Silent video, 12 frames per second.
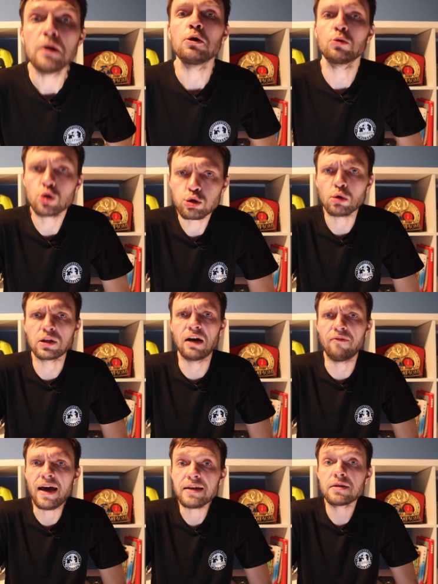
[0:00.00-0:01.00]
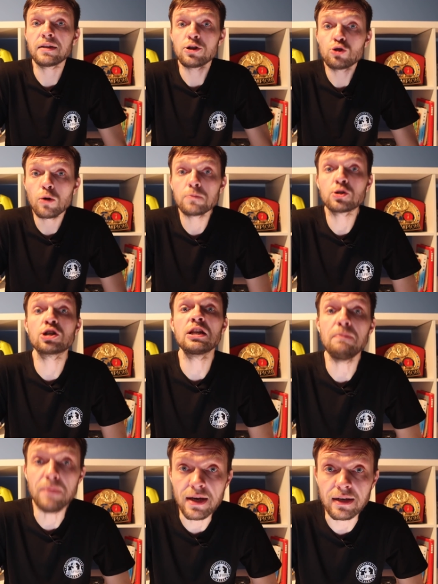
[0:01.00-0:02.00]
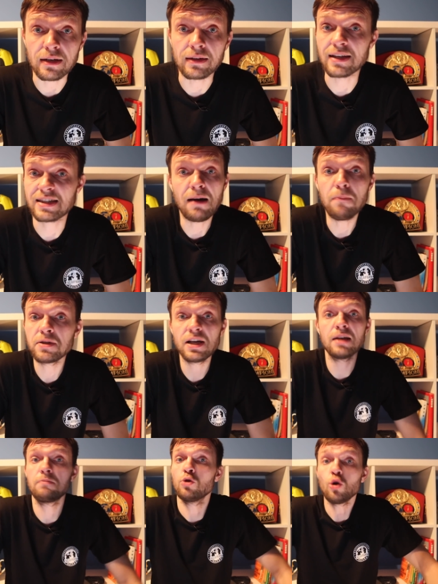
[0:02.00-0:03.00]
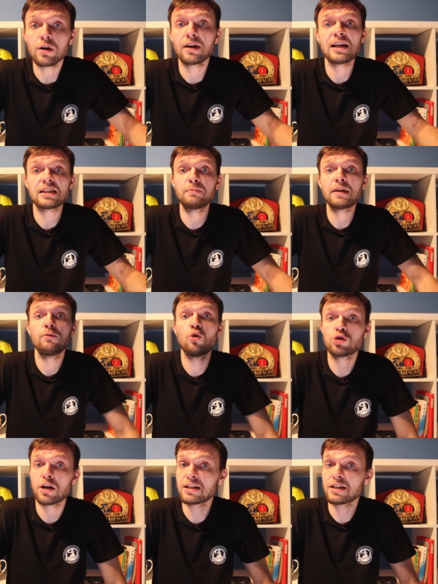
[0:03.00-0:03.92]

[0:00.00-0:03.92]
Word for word: Ну что, давайте начнем с Женебека. На самом деле много раз мы его уже